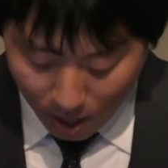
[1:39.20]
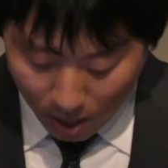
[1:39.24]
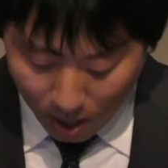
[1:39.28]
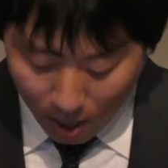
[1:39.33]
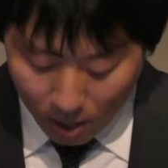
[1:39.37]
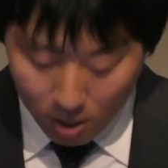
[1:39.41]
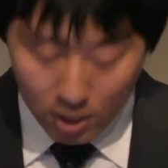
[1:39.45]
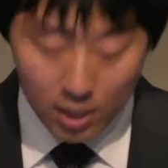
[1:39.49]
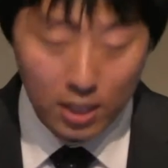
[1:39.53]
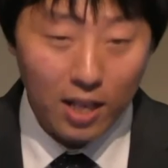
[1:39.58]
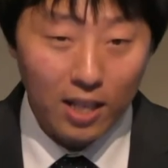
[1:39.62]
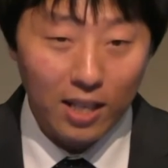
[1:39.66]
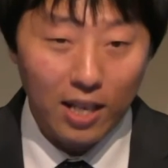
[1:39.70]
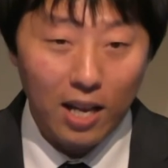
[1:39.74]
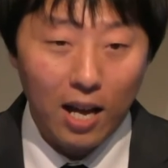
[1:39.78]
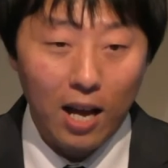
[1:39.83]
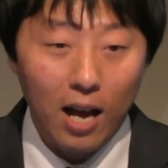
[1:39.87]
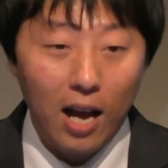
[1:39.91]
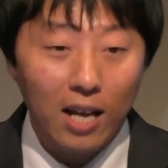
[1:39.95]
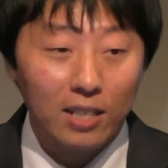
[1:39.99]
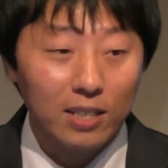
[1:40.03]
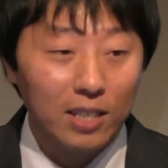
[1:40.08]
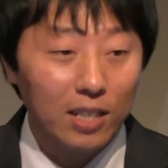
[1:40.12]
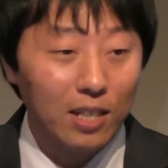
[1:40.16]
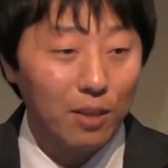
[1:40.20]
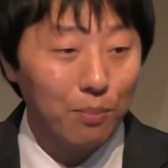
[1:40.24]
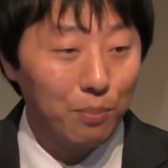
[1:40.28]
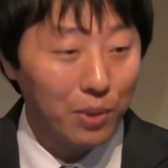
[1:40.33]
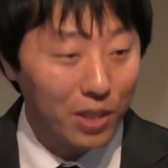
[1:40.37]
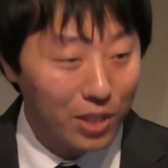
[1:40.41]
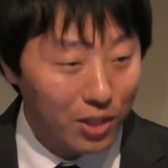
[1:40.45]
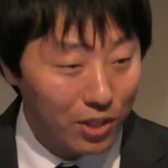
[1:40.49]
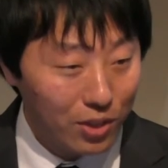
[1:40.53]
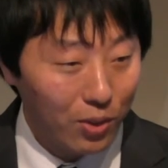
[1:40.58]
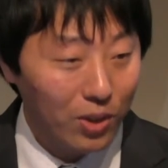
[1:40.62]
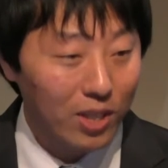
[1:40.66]
下着が足にびっ
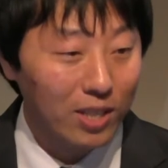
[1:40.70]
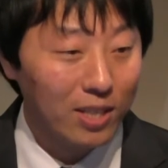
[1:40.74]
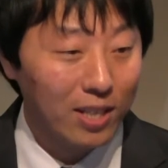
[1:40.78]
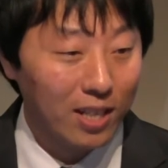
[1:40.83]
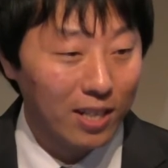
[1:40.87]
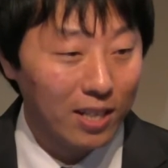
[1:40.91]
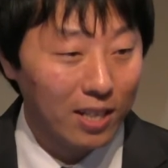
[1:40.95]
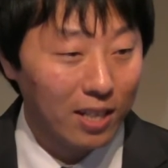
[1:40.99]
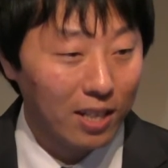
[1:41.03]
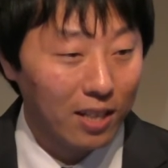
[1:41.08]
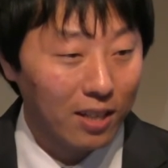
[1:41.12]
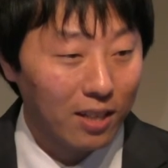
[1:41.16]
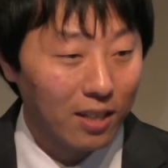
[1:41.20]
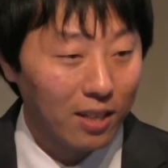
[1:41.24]
しょりになり